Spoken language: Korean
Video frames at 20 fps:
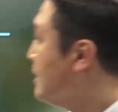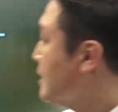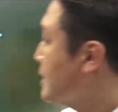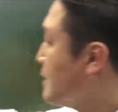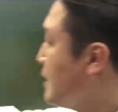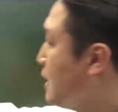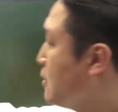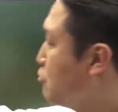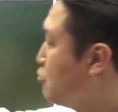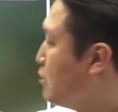
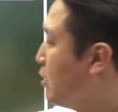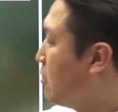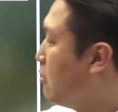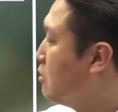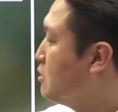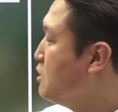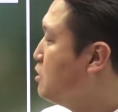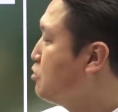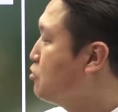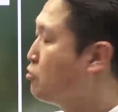상수가
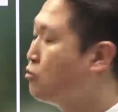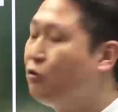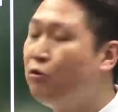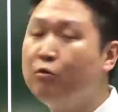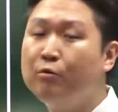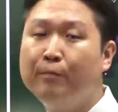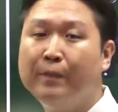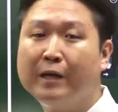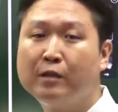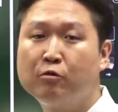
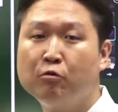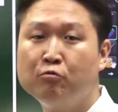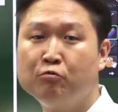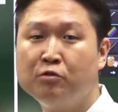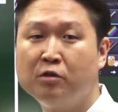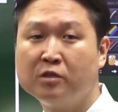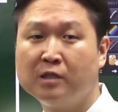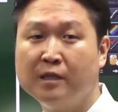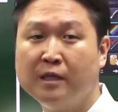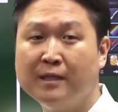커질수록
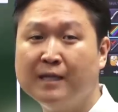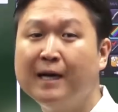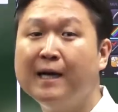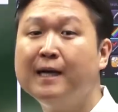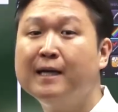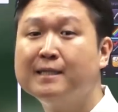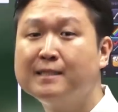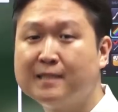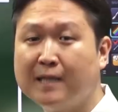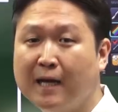맥동률은 어떻게 된다?
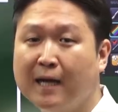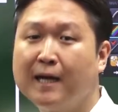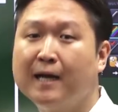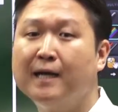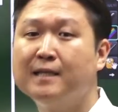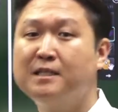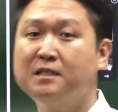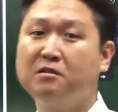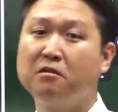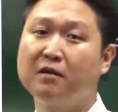
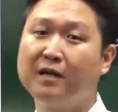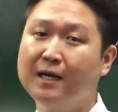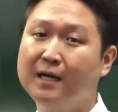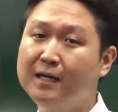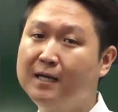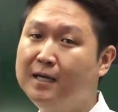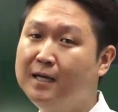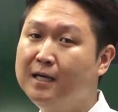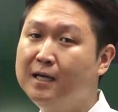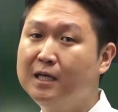작아지더라.
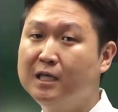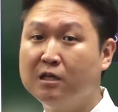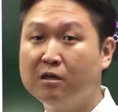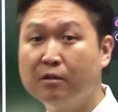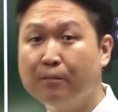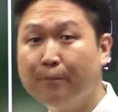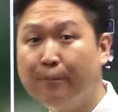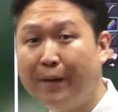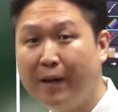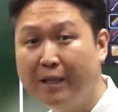
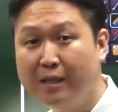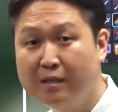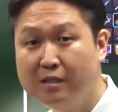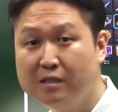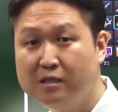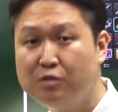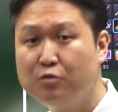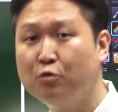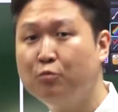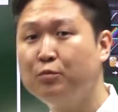이건
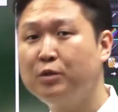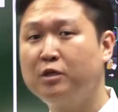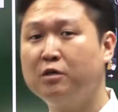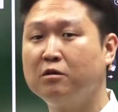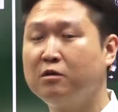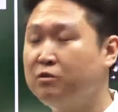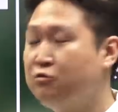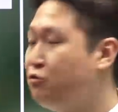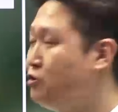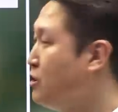반드시 좀
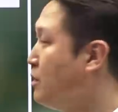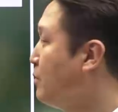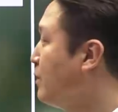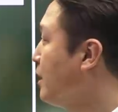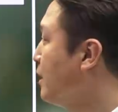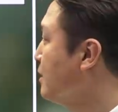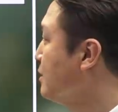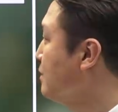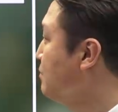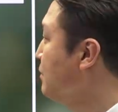기억해 주시기
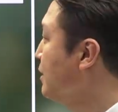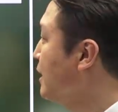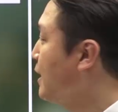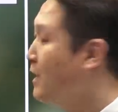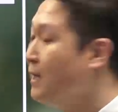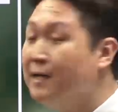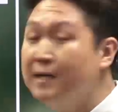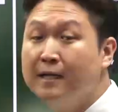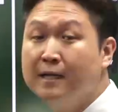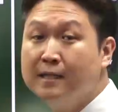바라겠습니다.
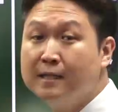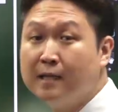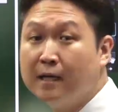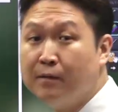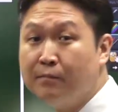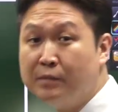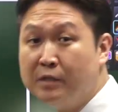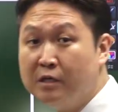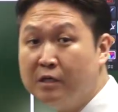다음